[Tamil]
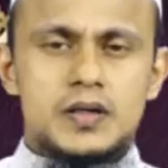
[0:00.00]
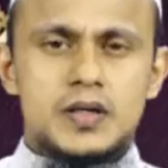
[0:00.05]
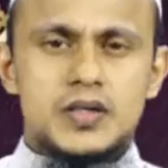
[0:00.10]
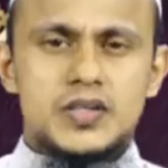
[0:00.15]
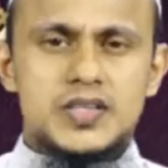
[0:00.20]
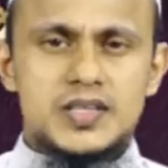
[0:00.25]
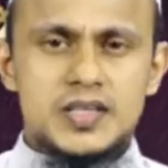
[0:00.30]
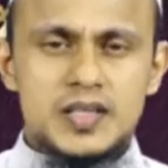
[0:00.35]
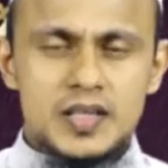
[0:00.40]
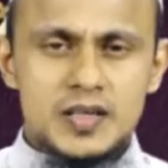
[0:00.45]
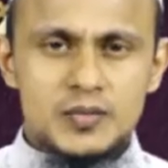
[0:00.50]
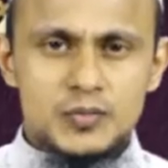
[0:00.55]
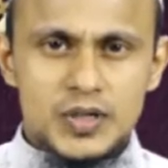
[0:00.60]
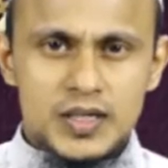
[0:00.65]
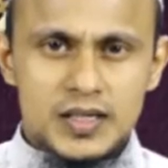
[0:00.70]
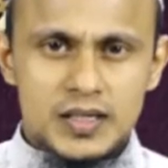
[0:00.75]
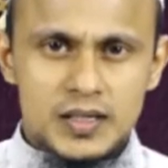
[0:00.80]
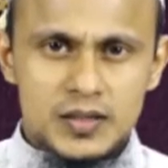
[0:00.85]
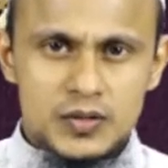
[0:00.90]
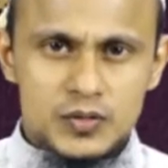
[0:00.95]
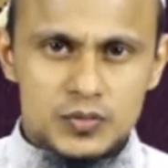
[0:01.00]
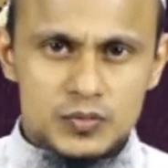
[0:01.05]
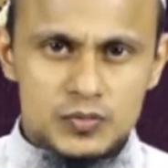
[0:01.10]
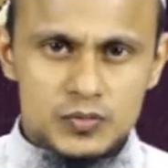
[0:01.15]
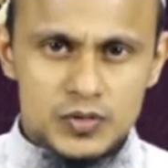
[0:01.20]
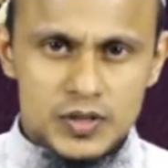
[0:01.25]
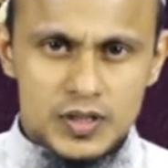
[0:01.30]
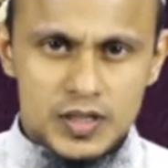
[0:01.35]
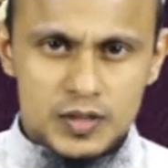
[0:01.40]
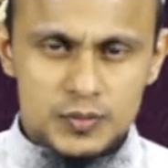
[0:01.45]
அஸ்ஸலாம் அலைக்கும்
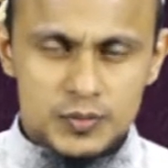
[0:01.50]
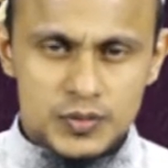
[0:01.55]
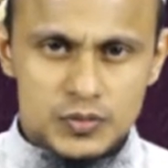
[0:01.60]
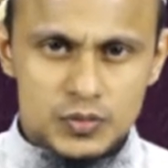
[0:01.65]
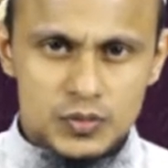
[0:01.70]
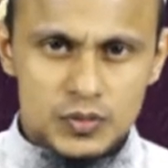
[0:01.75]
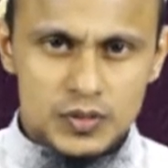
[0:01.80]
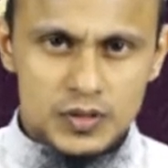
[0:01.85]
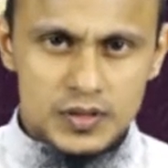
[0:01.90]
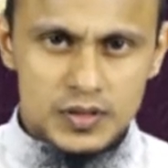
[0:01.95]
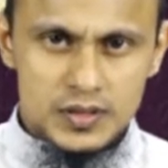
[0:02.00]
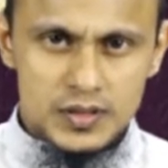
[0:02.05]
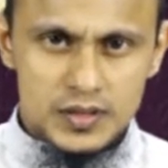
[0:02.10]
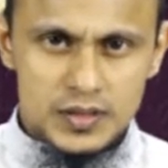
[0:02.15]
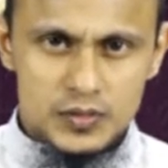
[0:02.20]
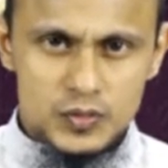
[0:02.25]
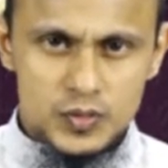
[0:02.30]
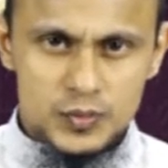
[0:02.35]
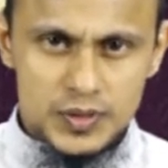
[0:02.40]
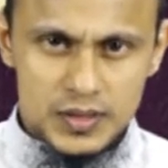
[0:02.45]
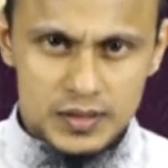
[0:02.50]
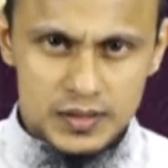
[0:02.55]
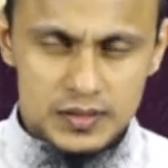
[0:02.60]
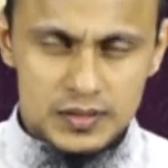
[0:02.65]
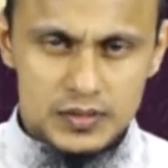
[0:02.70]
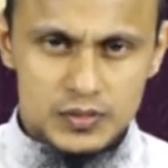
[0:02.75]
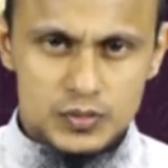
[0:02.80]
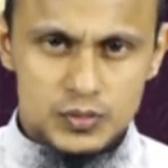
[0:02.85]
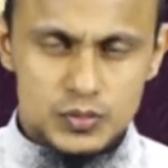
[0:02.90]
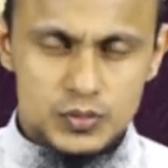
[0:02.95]
வரமத்துல்லாஹி
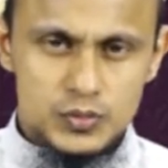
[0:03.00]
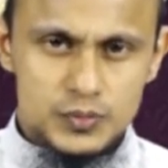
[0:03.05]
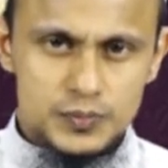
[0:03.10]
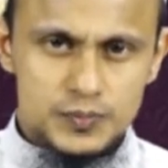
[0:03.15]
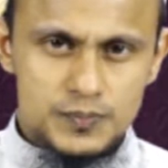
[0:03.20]
வபரகாத்துஹு